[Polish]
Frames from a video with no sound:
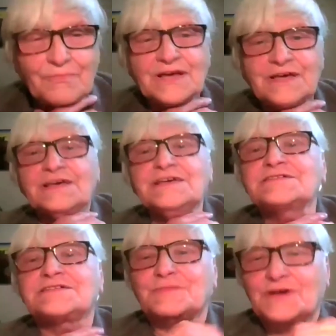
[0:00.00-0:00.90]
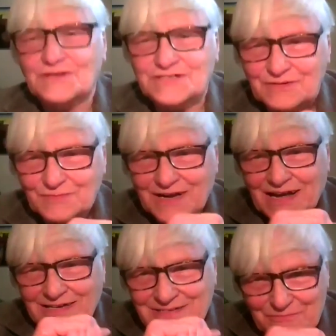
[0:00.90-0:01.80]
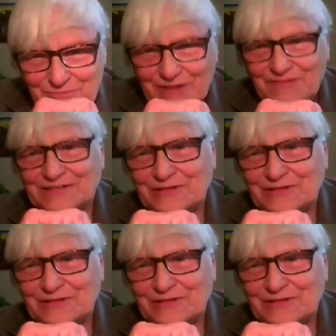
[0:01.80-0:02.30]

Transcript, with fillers: głos, a kozim głosem